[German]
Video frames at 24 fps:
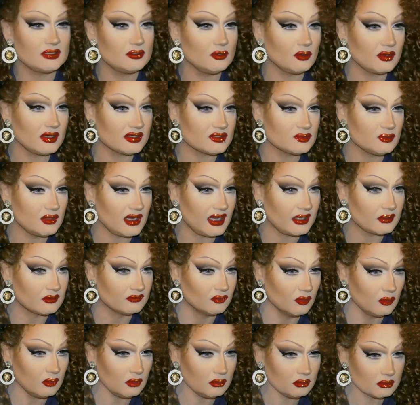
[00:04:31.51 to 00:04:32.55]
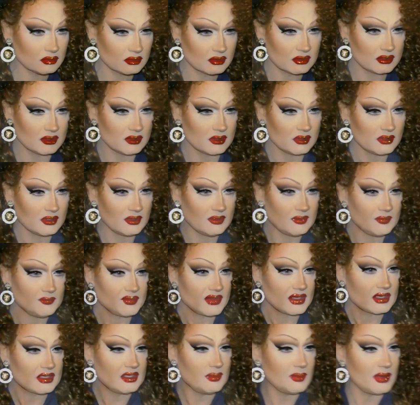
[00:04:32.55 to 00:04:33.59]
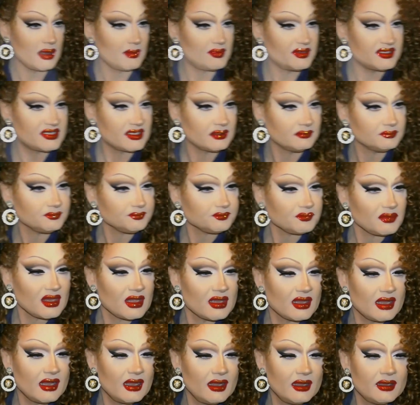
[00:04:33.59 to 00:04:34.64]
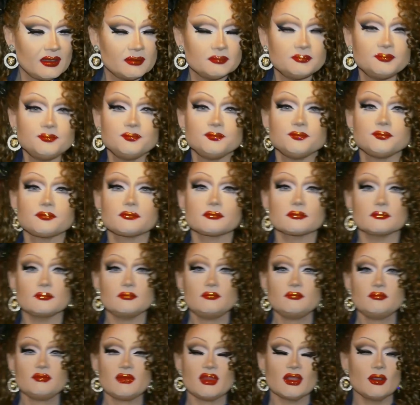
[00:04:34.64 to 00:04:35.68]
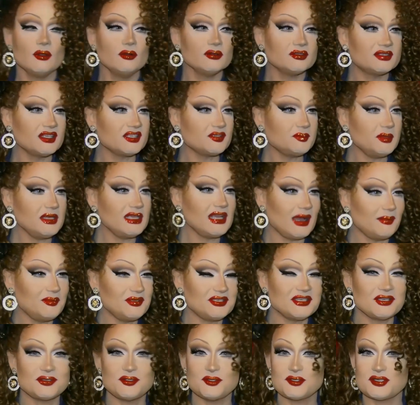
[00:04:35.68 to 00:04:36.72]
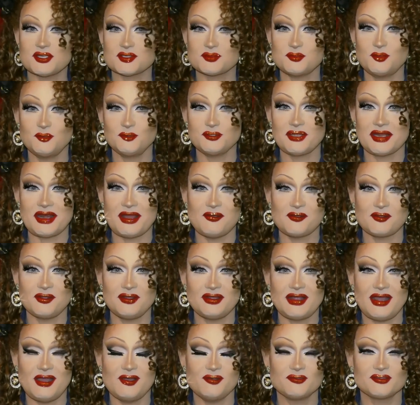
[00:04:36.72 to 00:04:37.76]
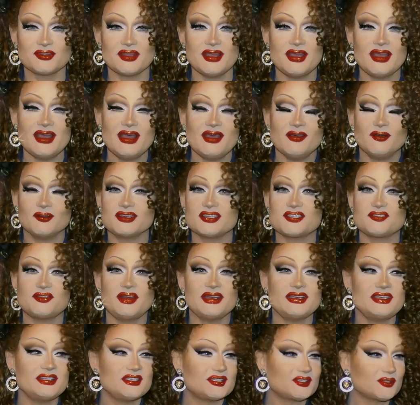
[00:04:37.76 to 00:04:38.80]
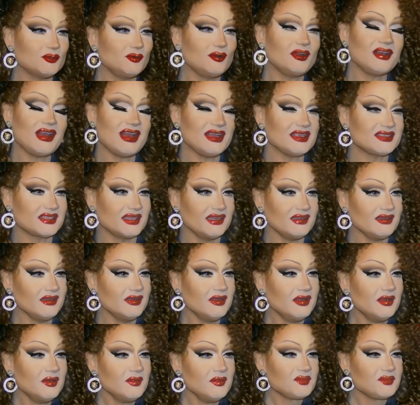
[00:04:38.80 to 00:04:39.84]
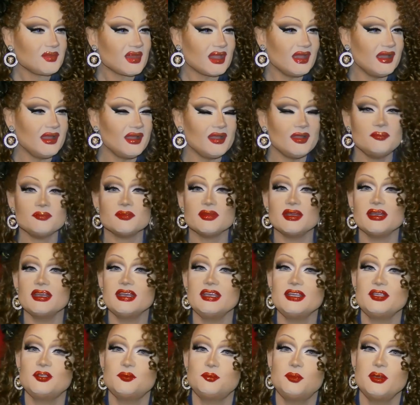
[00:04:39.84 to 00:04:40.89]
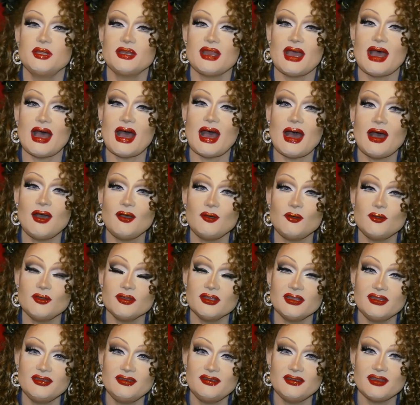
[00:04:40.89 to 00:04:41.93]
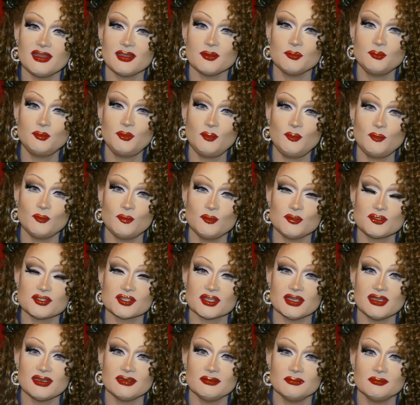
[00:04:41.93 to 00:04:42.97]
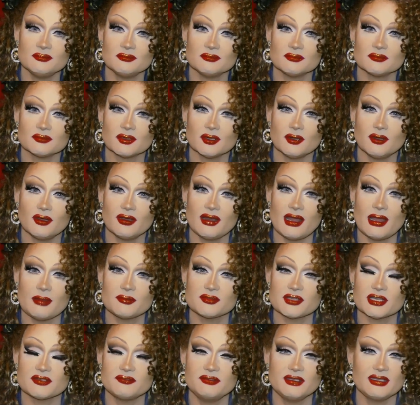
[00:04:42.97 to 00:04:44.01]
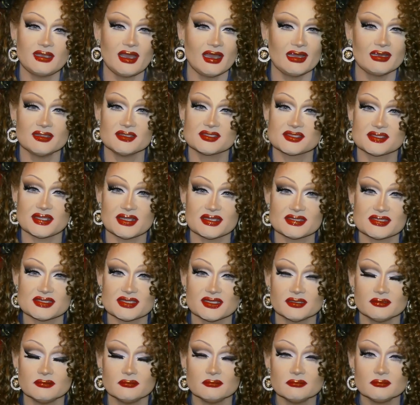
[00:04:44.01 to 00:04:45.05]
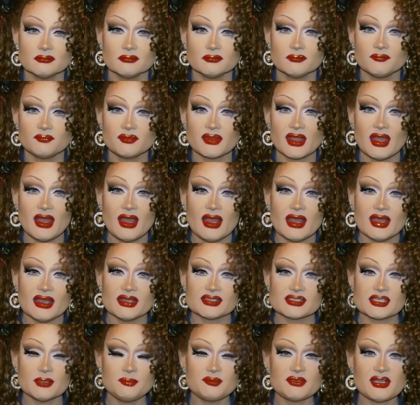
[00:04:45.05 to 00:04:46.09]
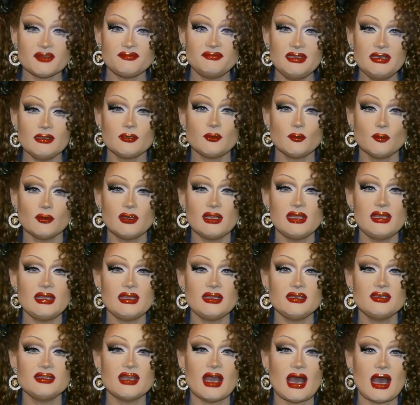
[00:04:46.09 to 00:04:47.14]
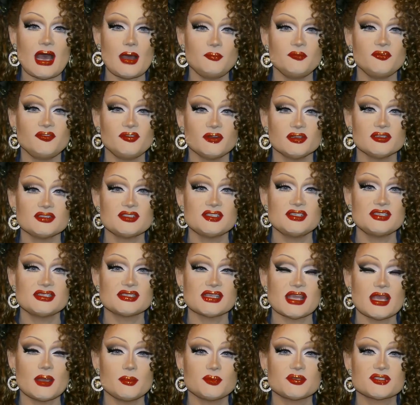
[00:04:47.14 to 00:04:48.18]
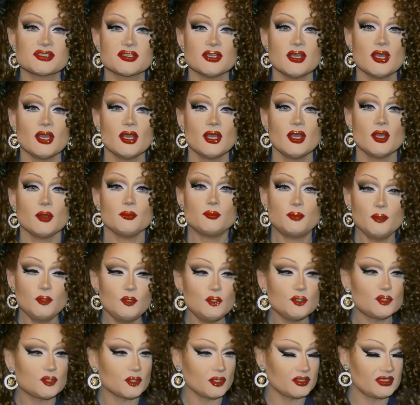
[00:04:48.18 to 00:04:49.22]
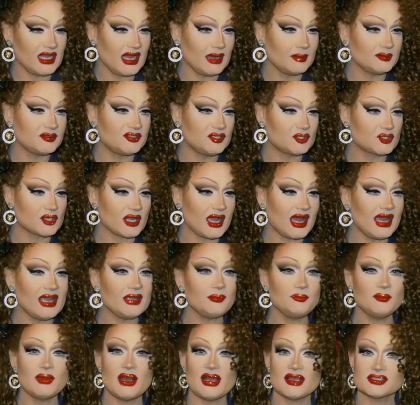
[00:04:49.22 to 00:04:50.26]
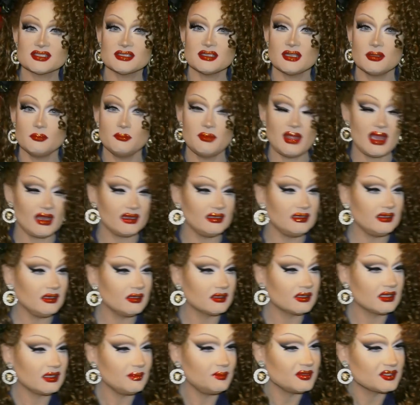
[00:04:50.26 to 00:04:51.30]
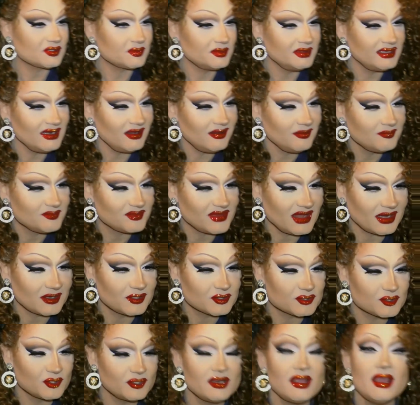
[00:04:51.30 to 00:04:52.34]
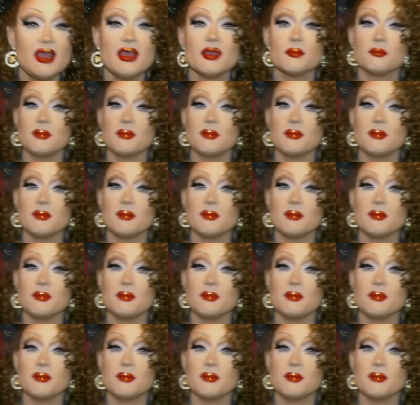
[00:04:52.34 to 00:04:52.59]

Jörg, hast du eine Ahnung, wo? nimm mal bitte. Ähm, und deswegen habe ich natürlich das Buch dann auch gekauft. Und das fand ich so klasse. Äh, ich bin auch in dem Buch drin. Und da habe ich gesagt, wie geil ist das denn? Es gibt ja viele Kollegen, die haben von sich selbst Bücher, die haben sie schreiben lassen. Mary, gib mir es wieder, Dankeschön.